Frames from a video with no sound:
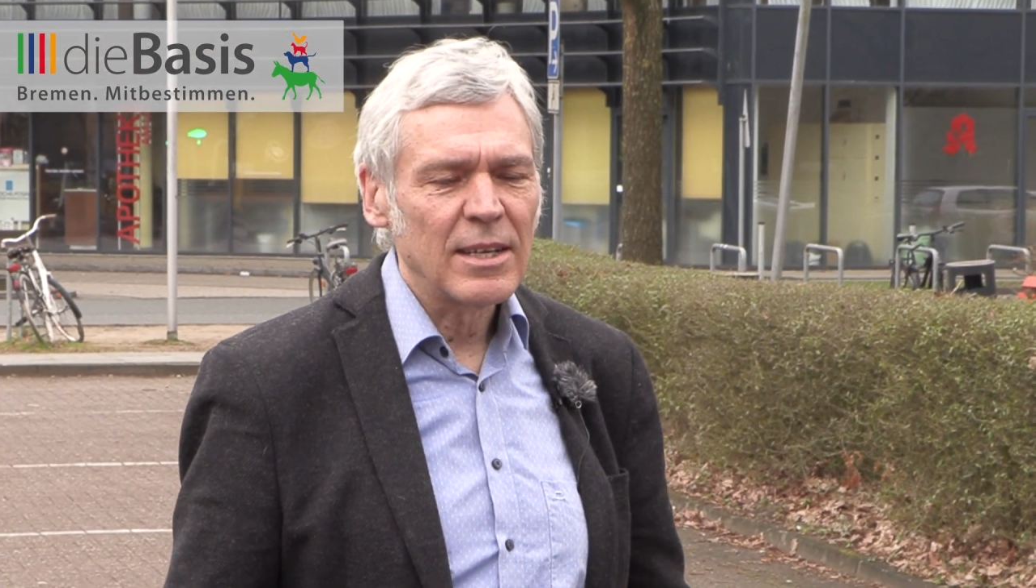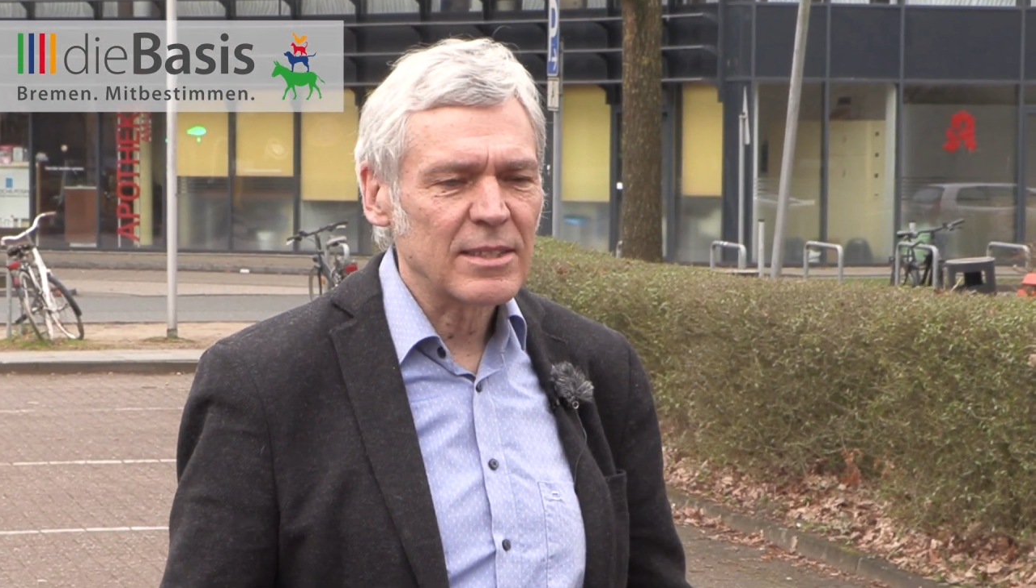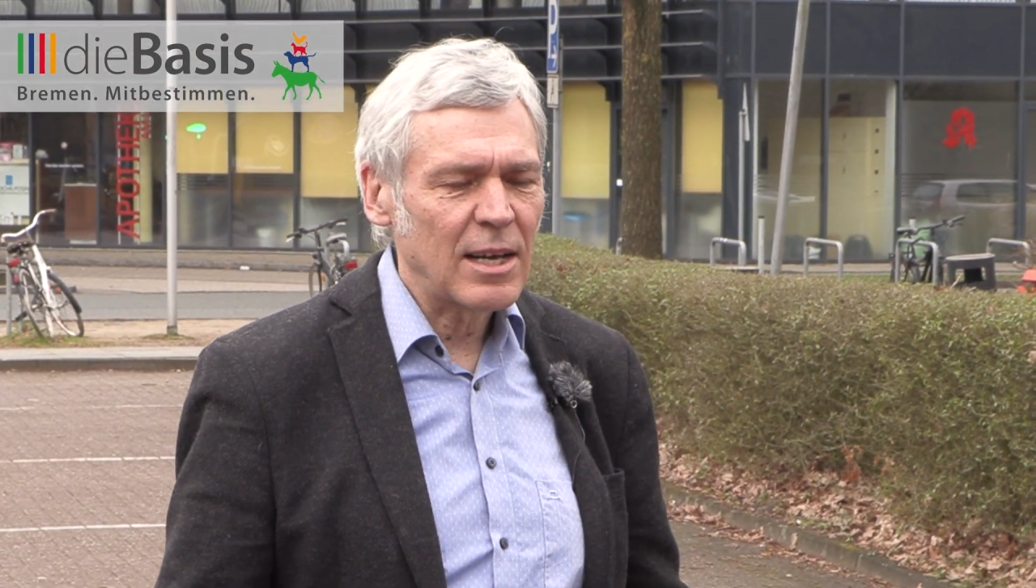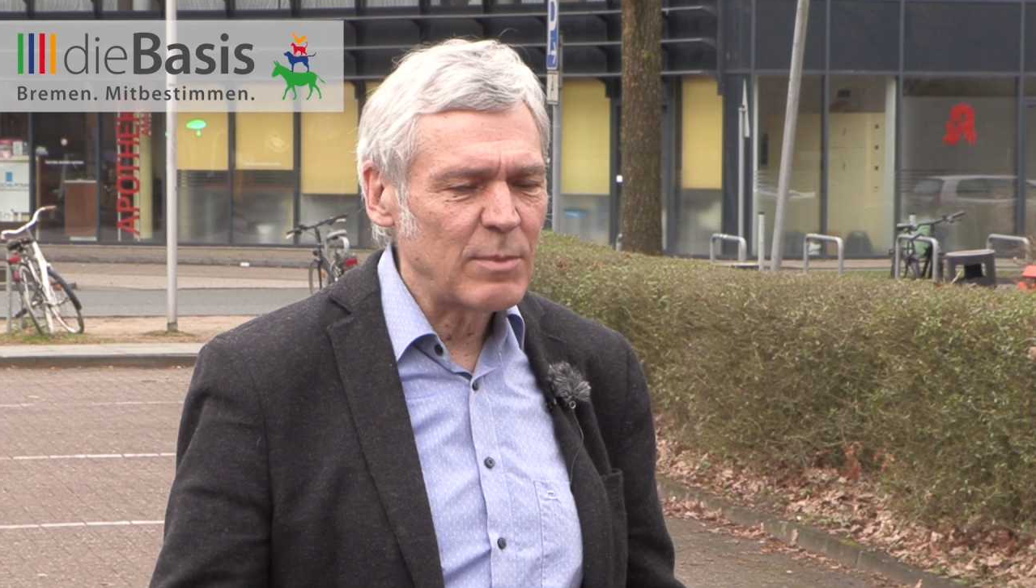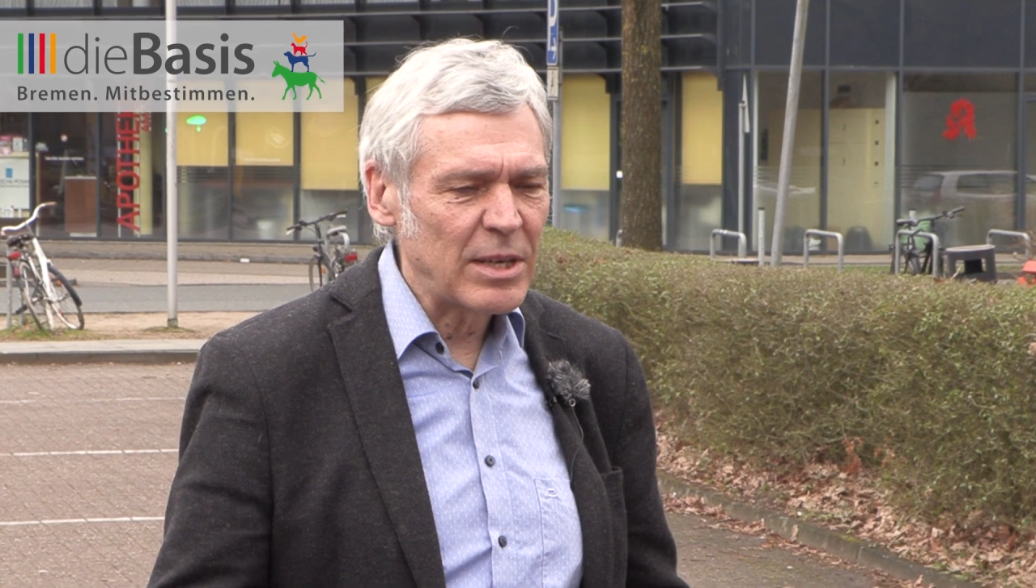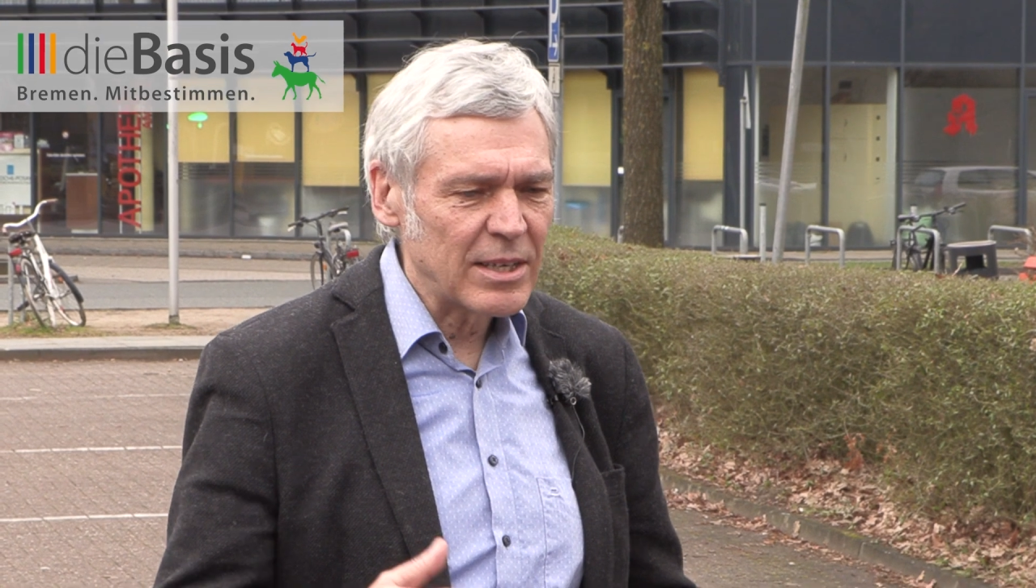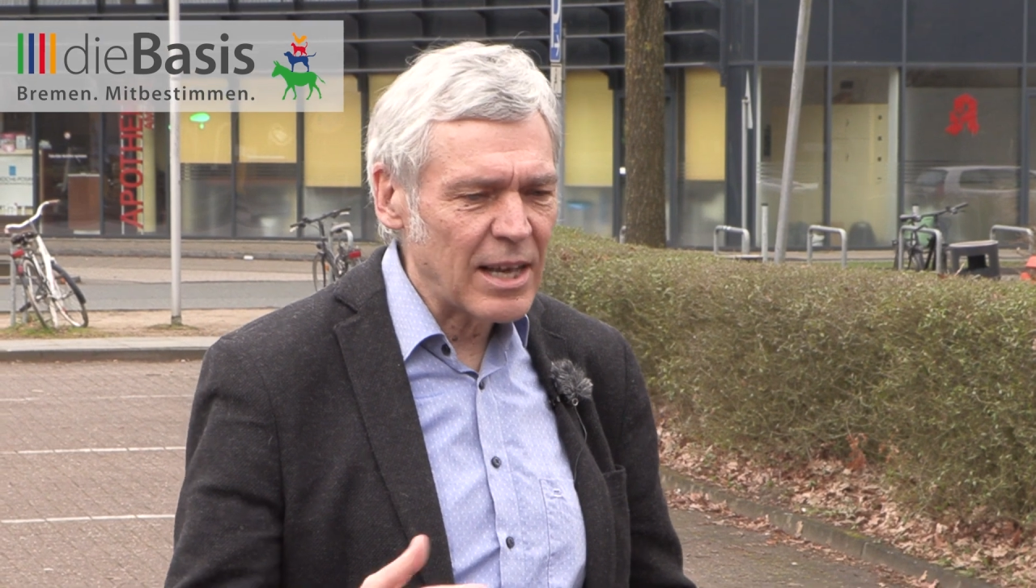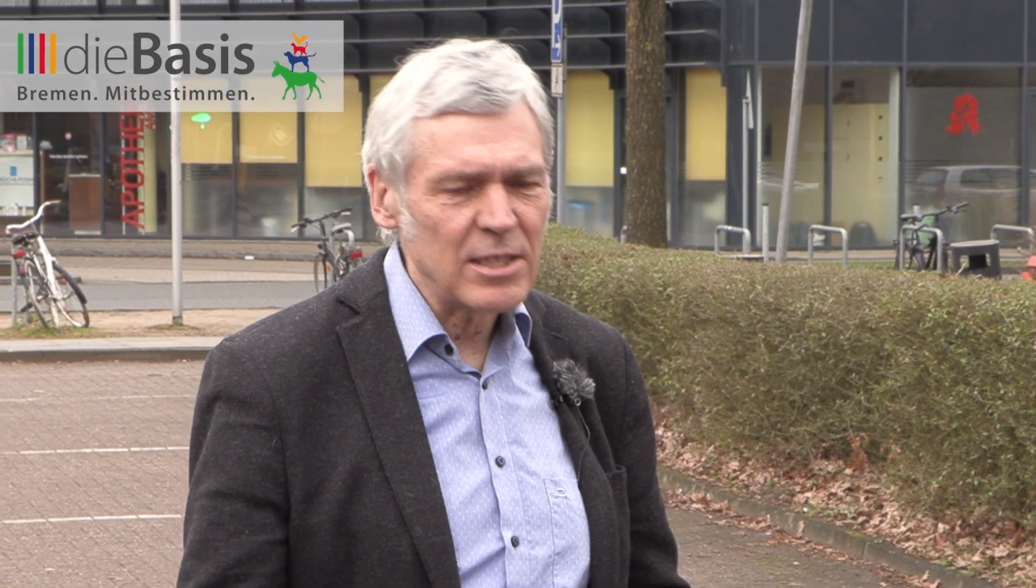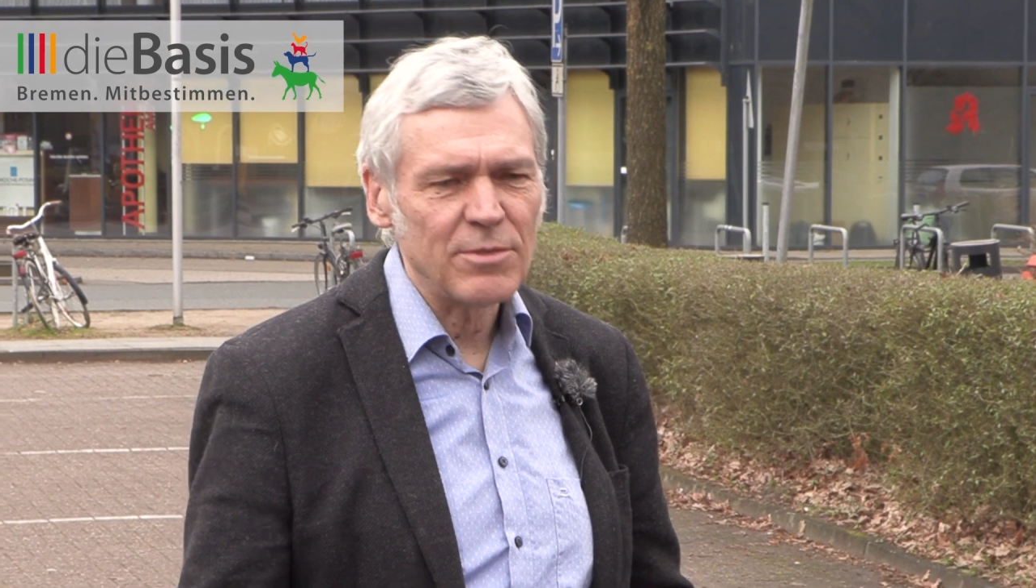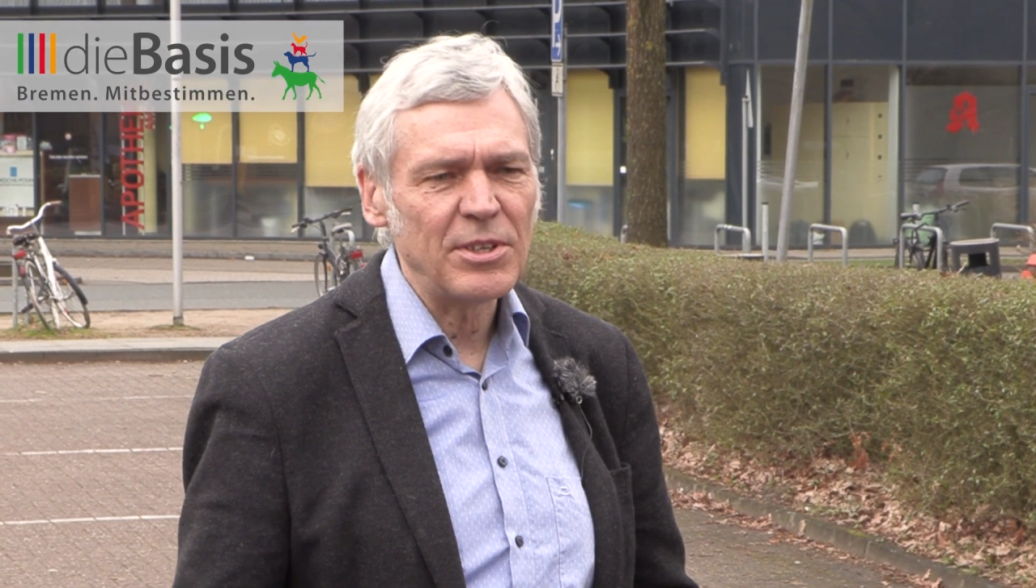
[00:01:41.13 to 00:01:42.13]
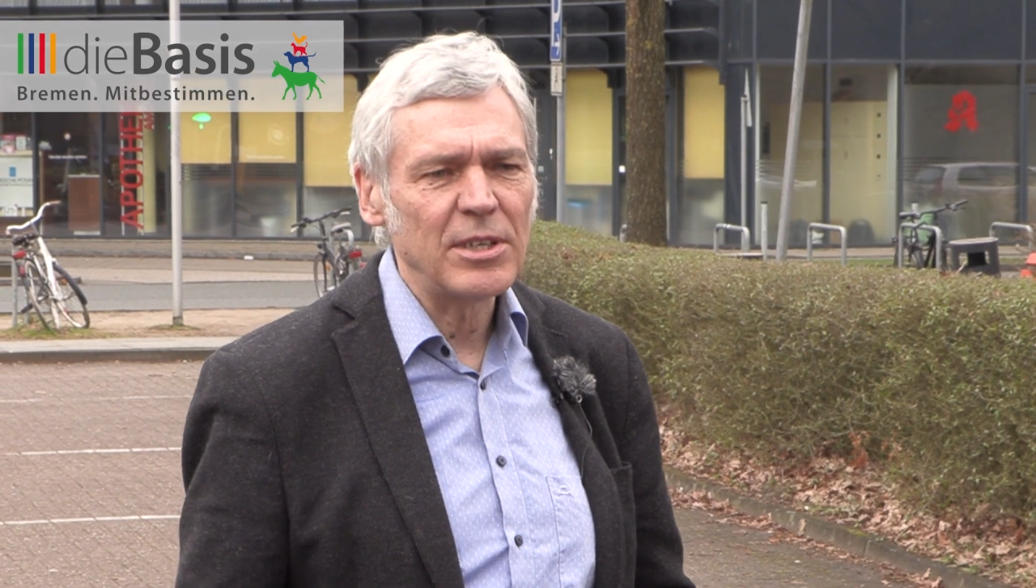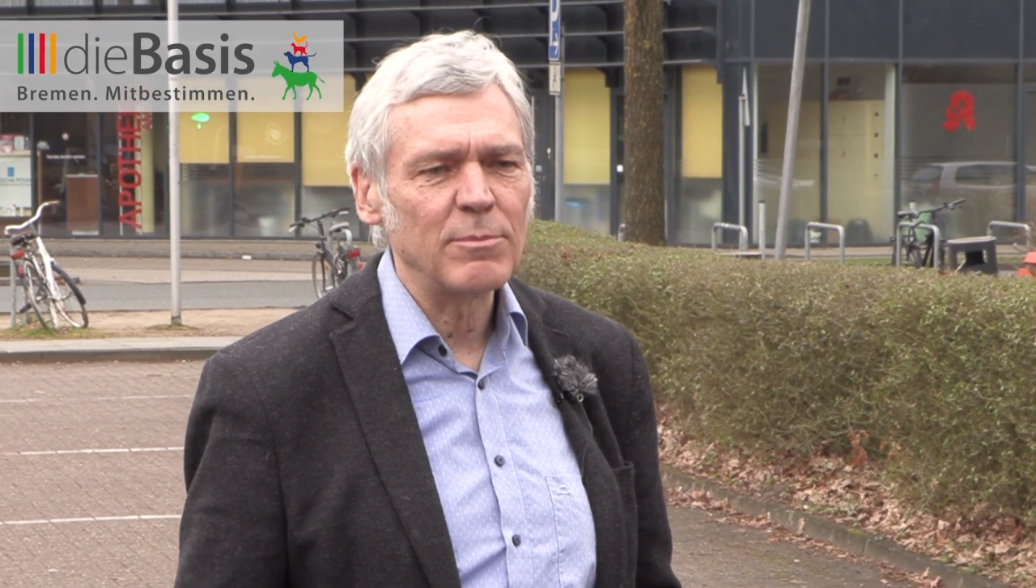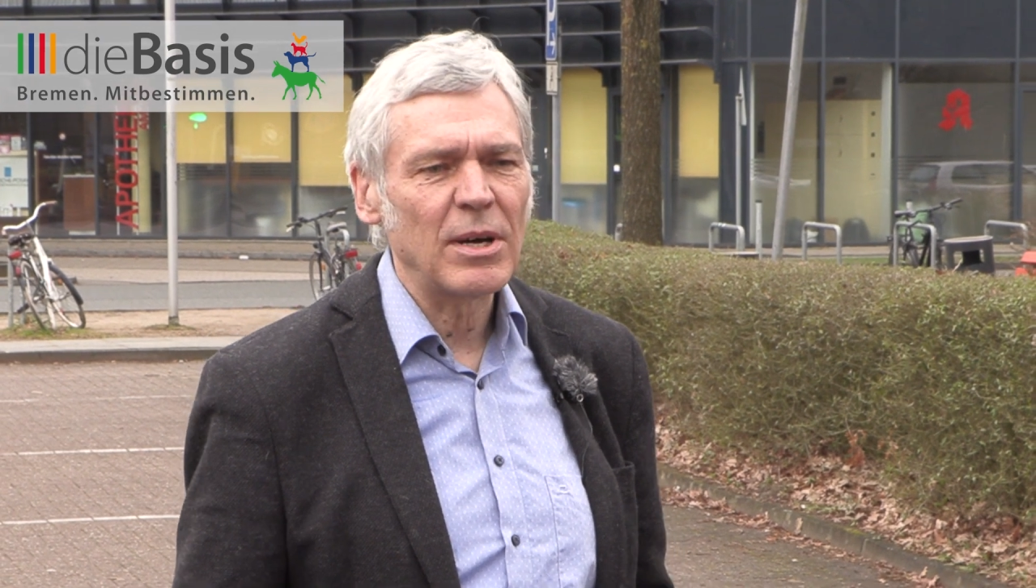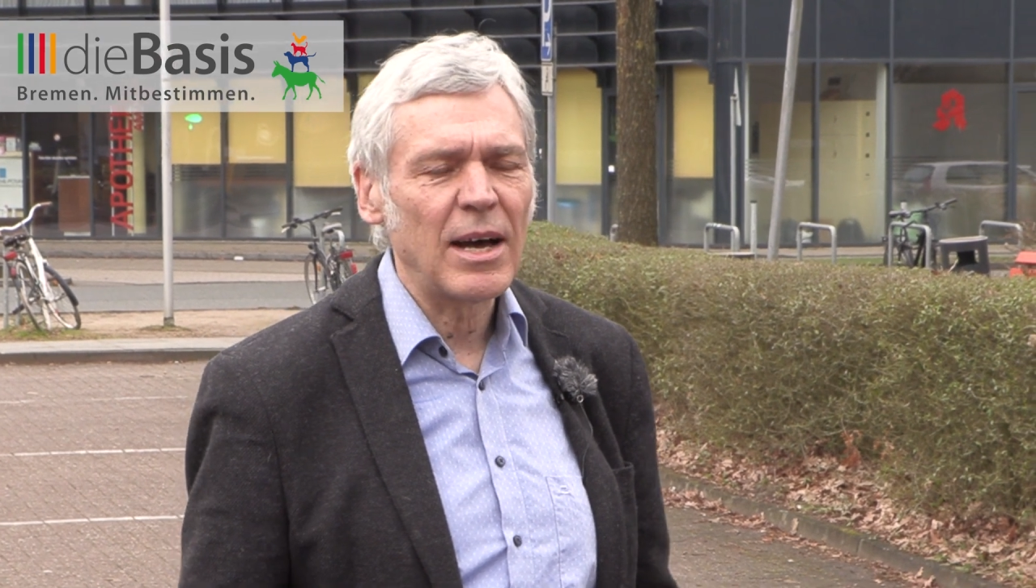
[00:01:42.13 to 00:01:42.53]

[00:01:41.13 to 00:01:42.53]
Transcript: Das kann man in ganz vielen